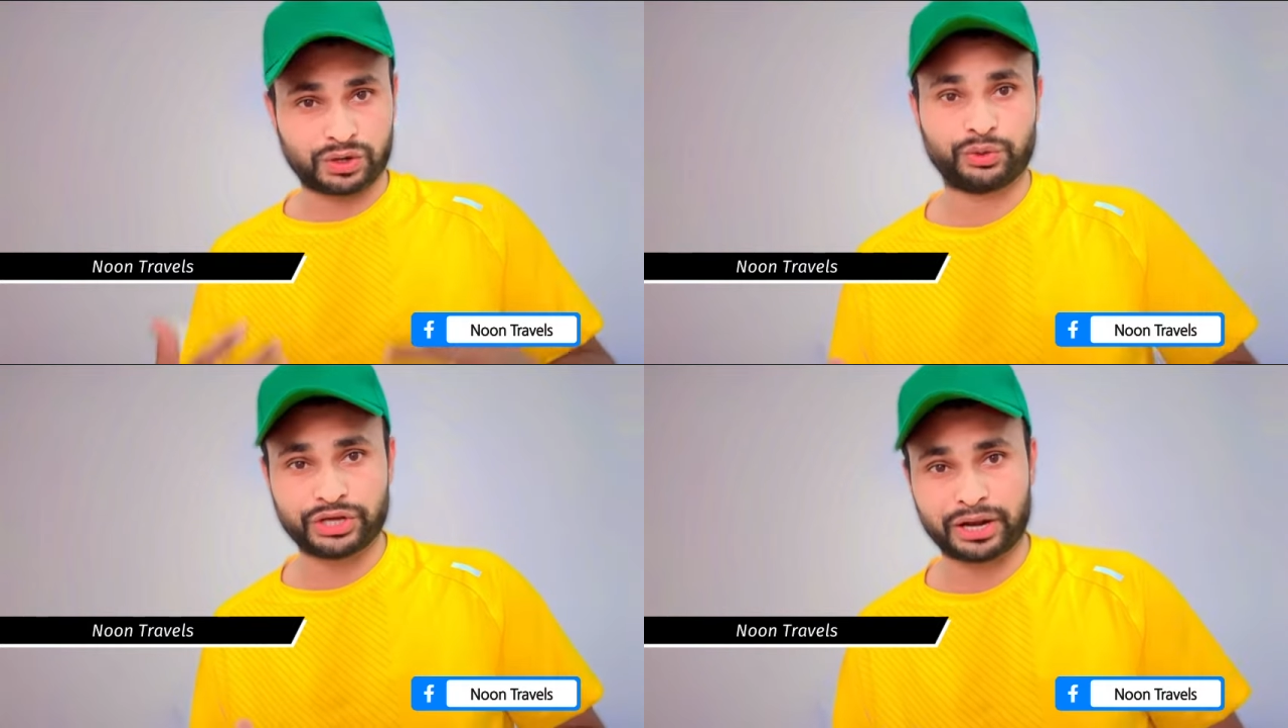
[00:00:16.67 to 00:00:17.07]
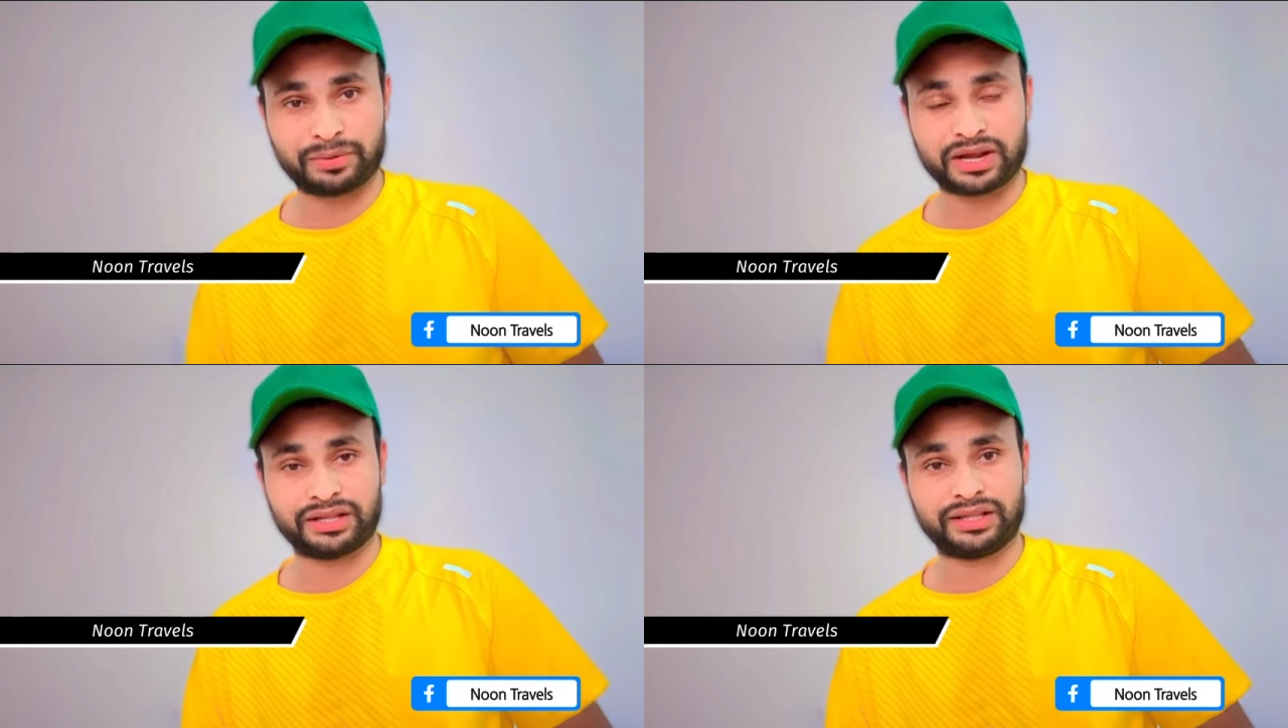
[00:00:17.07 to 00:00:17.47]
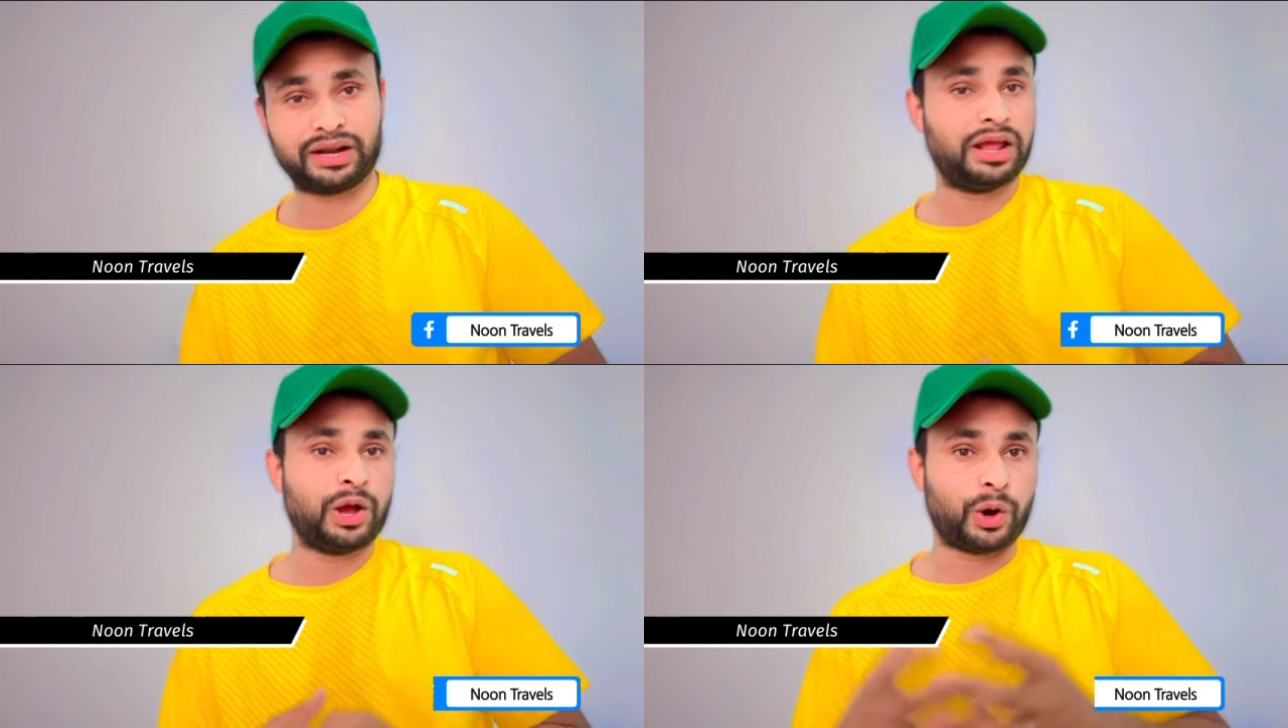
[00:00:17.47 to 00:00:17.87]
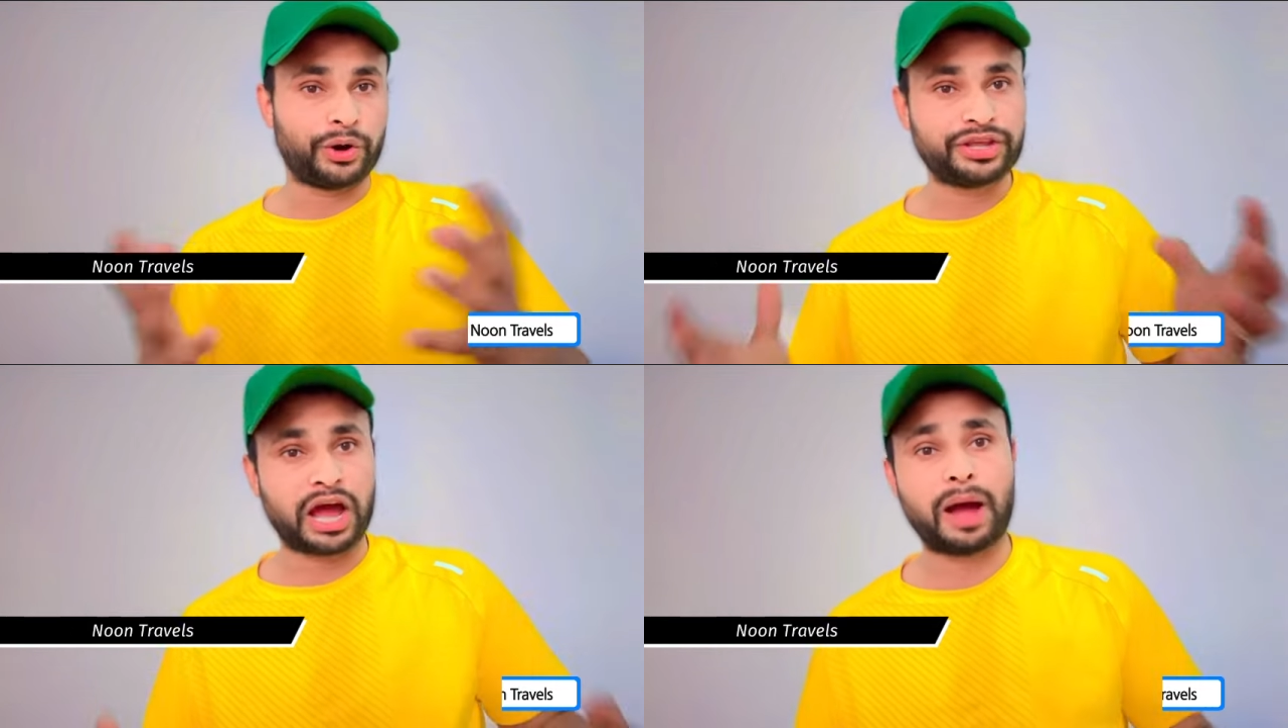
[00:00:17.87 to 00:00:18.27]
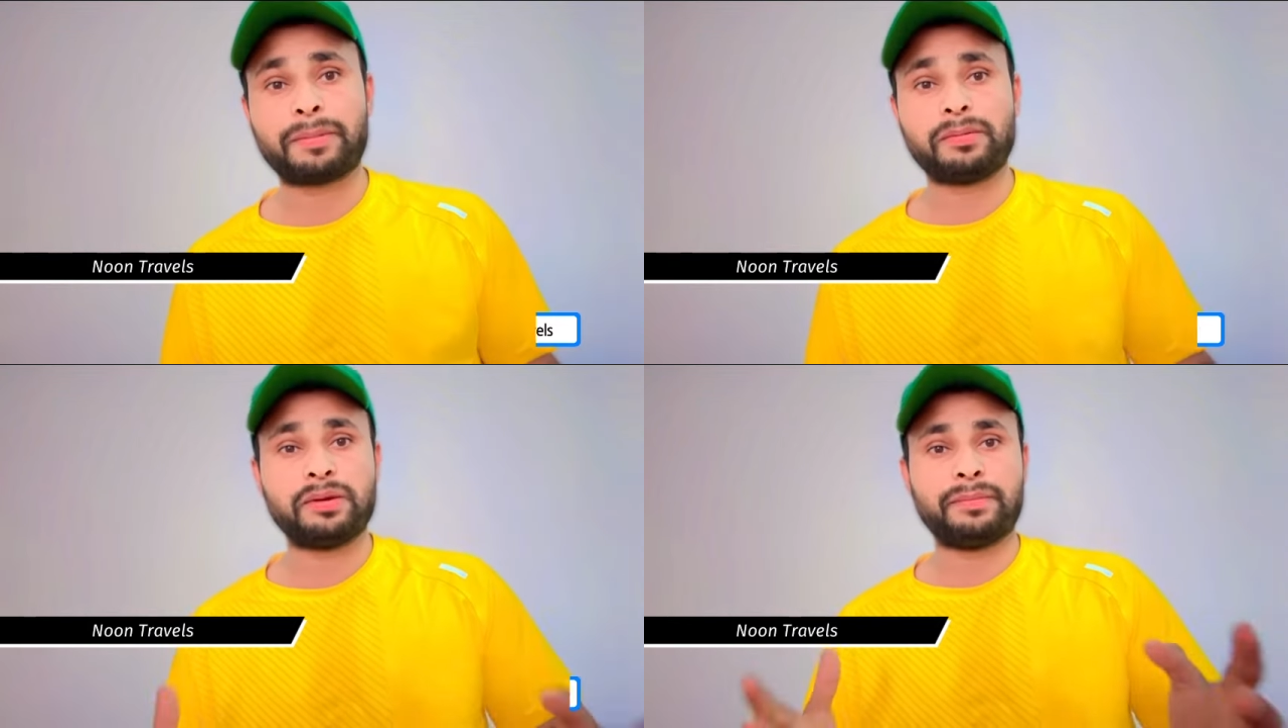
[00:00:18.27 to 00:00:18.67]
सऊदी अरब के अंदर और यहाँ
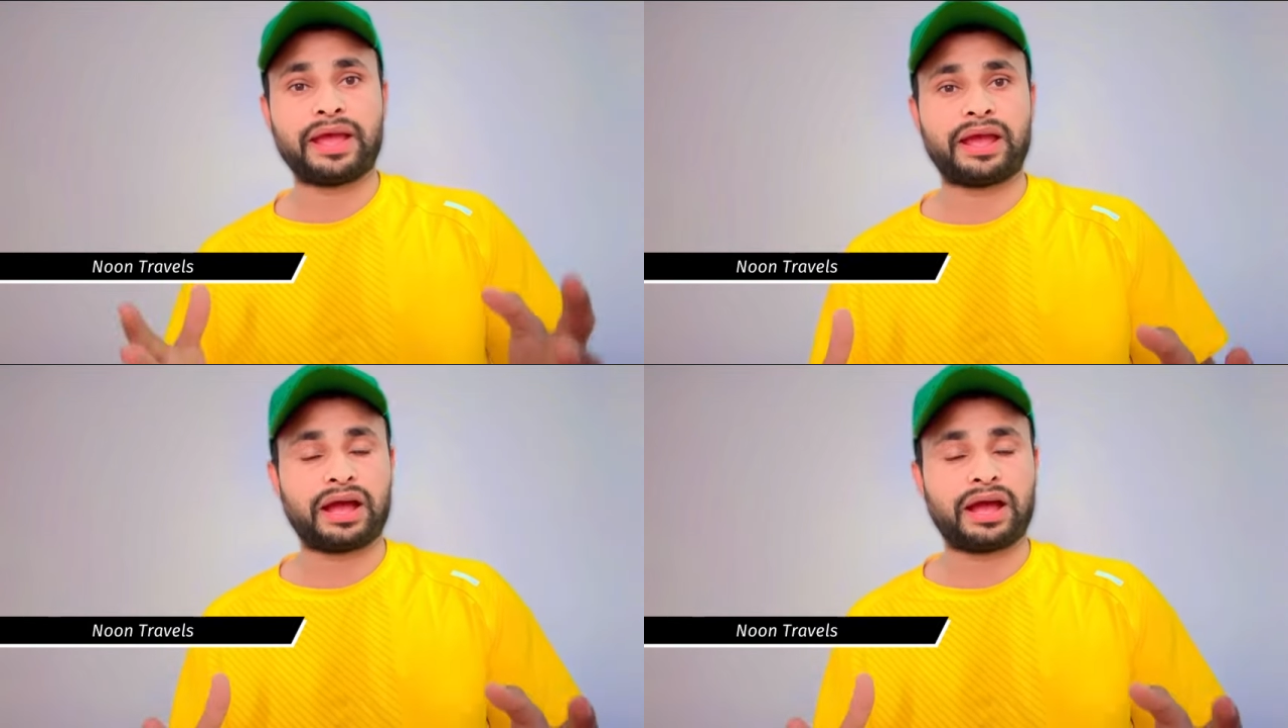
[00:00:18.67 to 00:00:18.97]
पे भी मैं